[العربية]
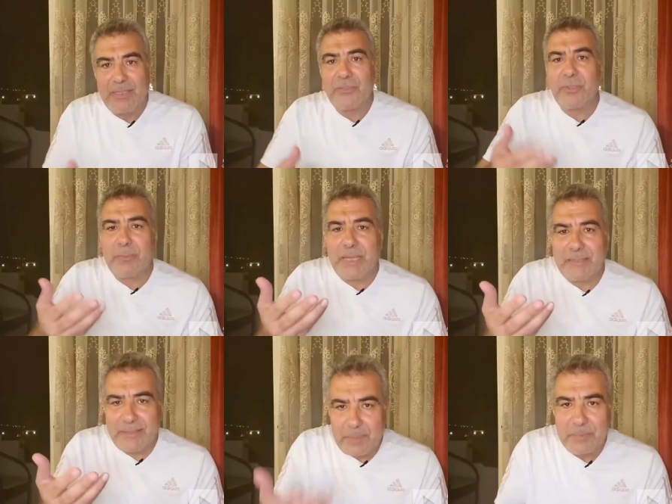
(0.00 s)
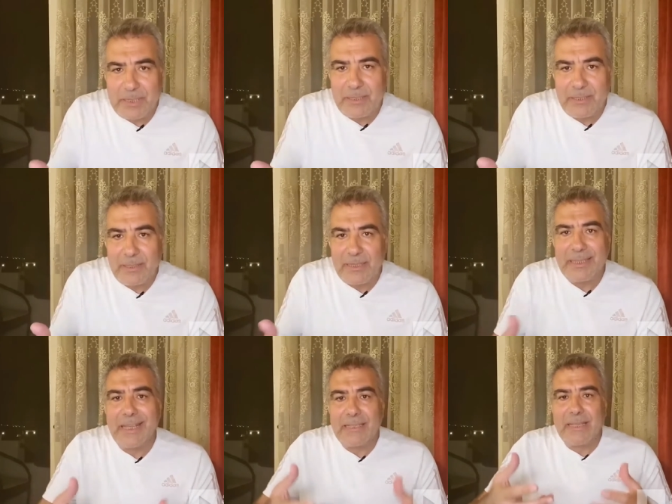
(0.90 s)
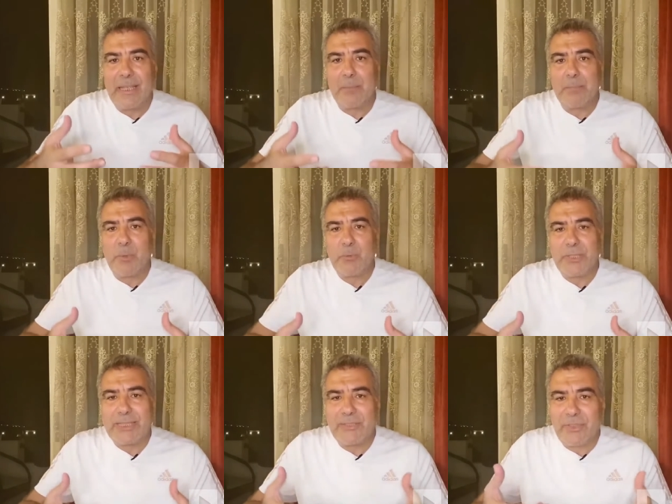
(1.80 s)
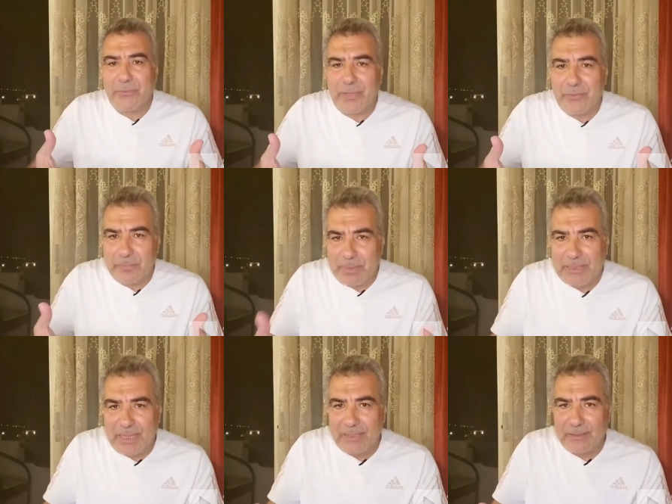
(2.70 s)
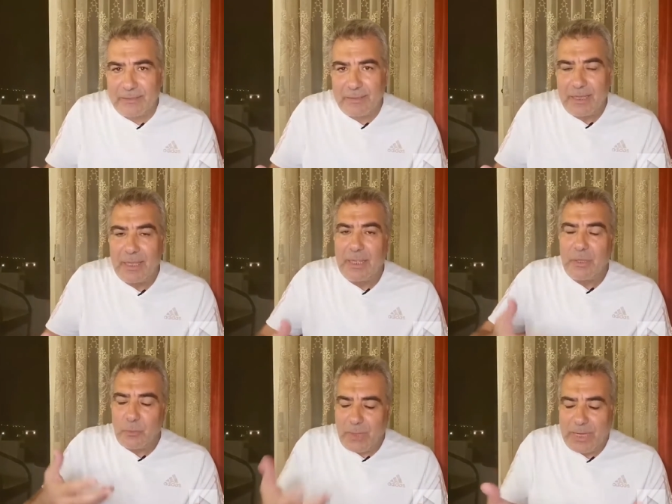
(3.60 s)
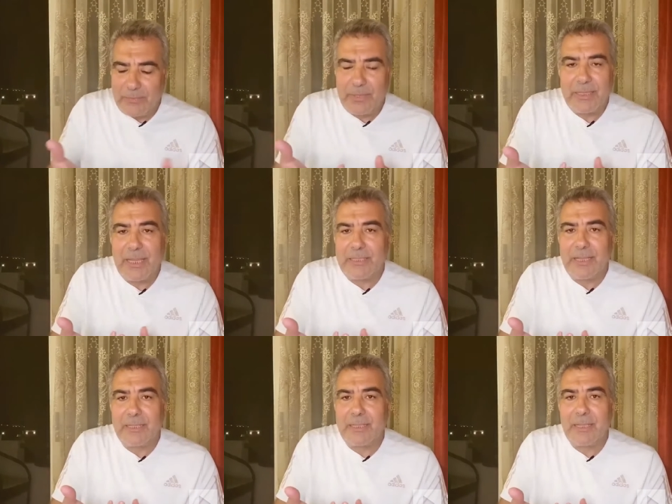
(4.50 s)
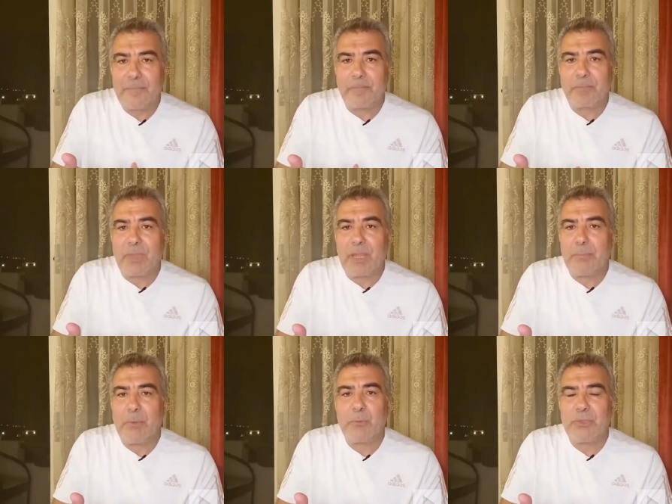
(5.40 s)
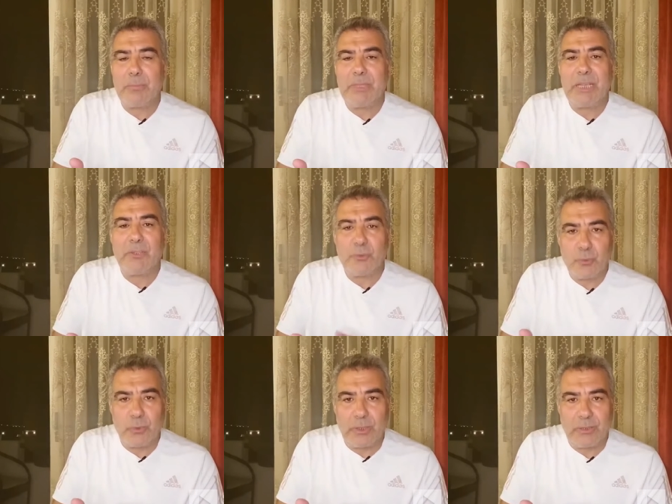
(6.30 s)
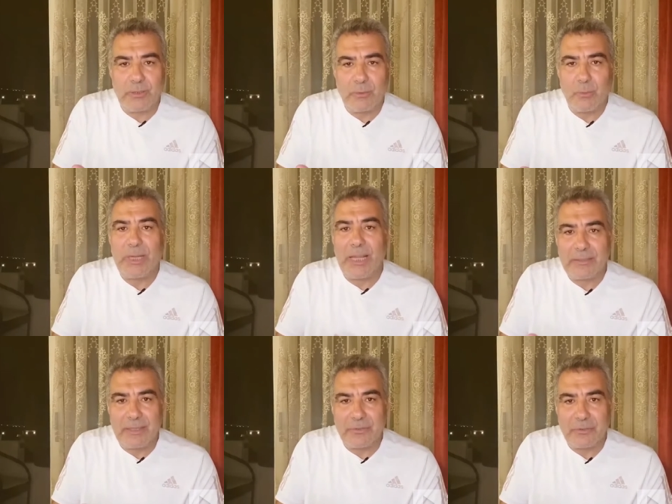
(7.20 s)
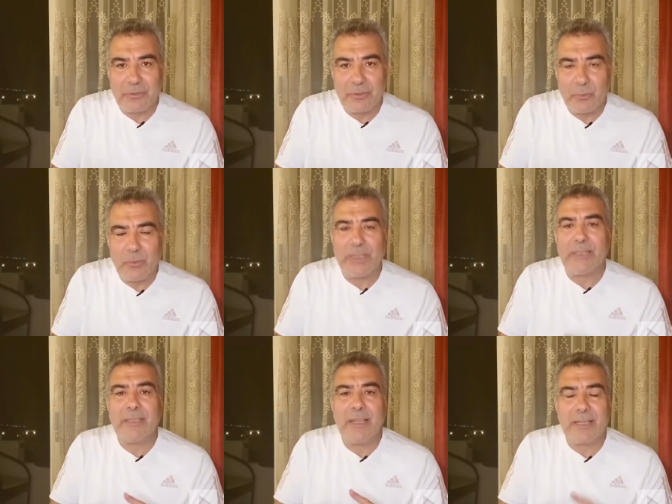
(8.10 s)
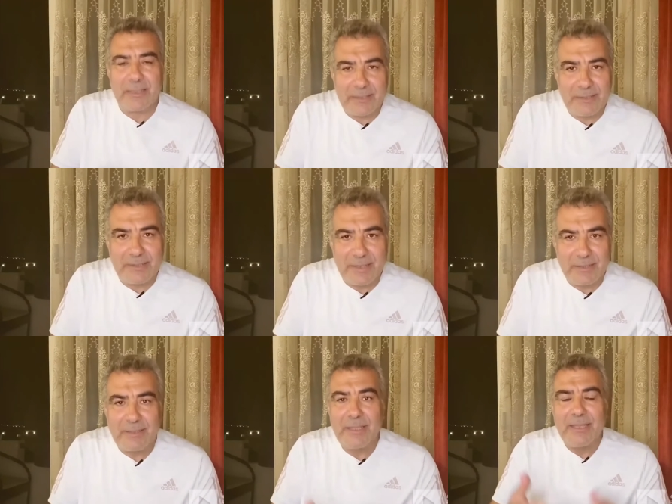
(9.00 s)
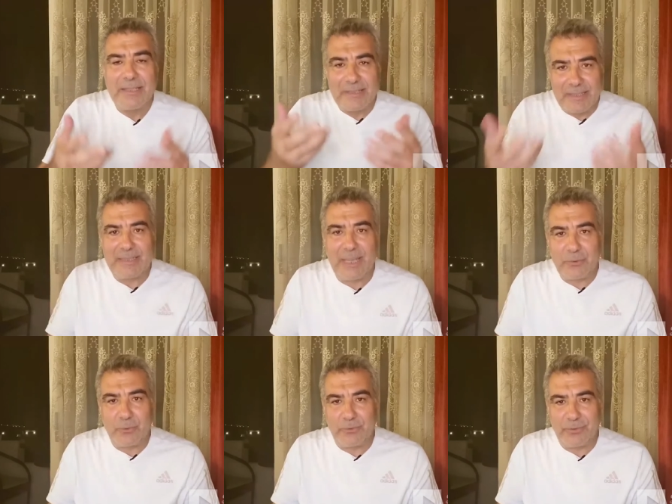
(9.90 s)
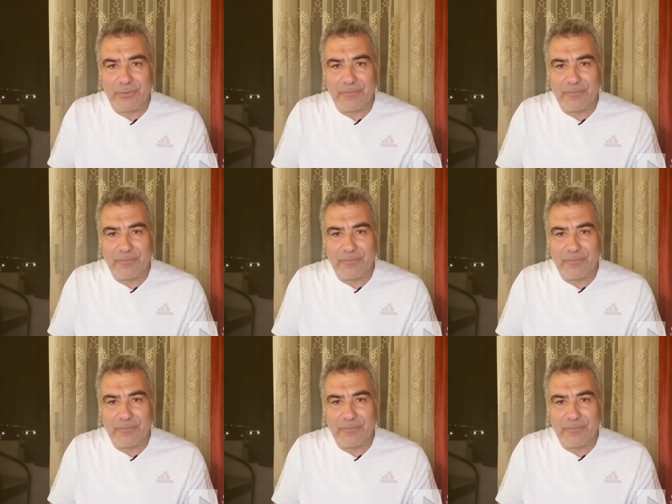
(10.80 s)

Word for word: يجب أن تبكي لأن موجة الجفاف بدأت وهذا يعني أن موجة من الجوع والعطش والانهيار الاقتصادي ستحدث